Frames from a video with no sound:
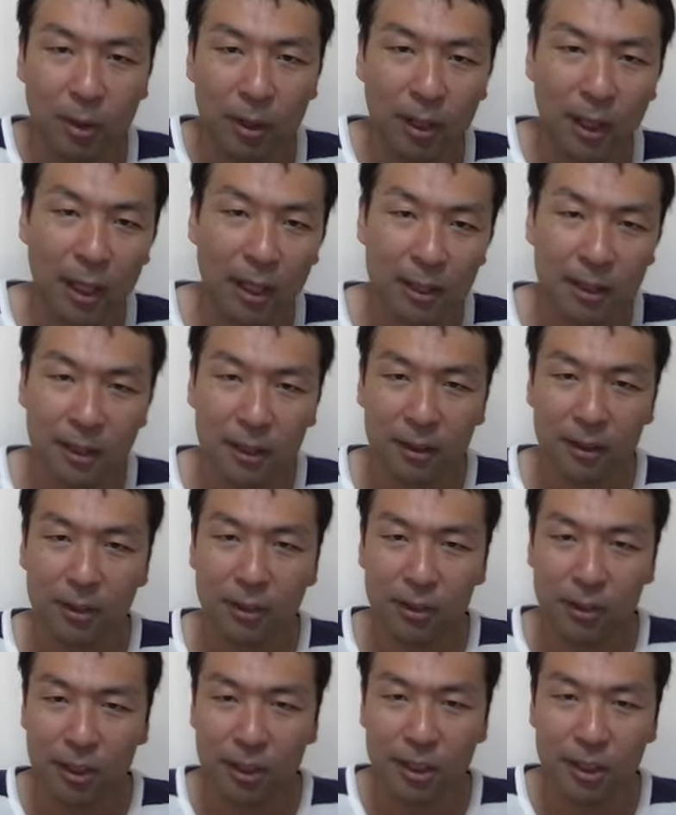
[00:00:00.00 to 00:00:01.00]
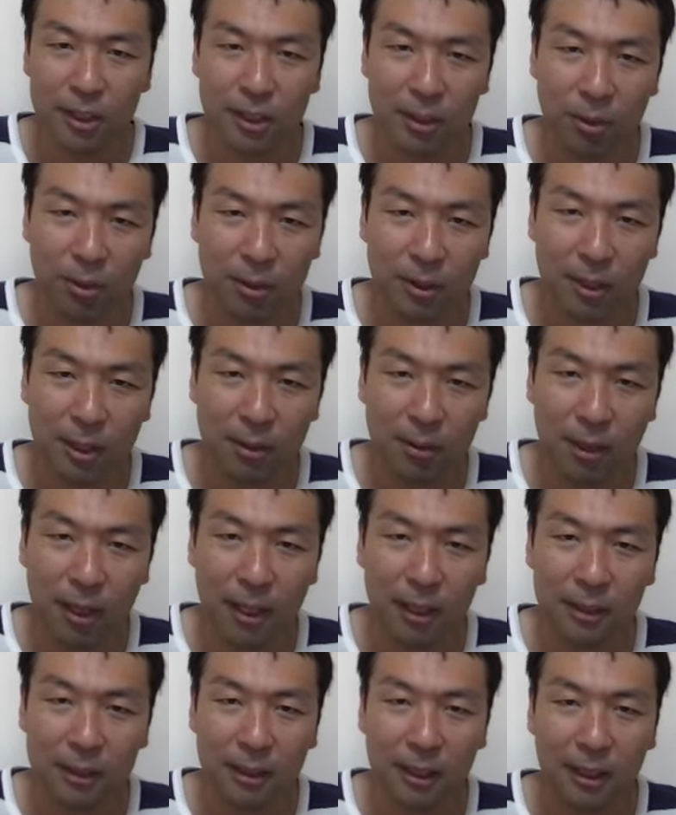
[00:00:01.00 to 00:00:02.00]
対策1として
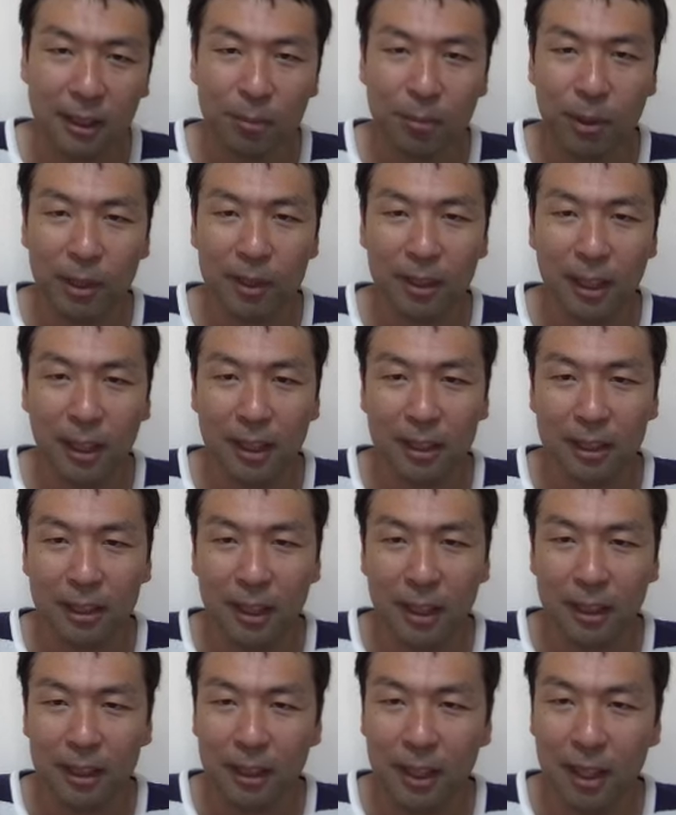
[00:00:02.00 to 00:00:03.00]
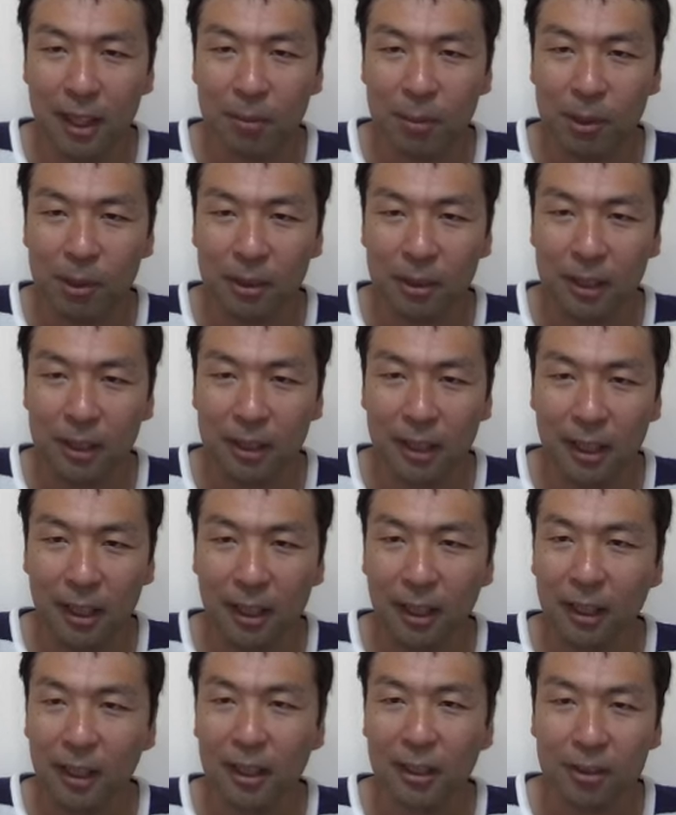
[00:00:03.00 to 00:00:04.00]
は詐欺パターンに当てはまっていない
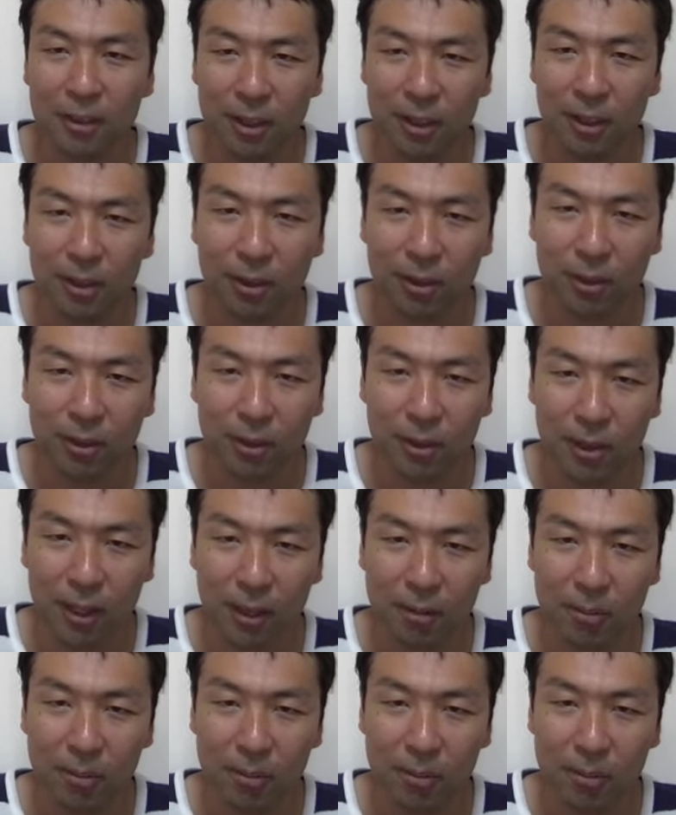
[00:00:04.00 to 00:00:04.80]
か確認ということで、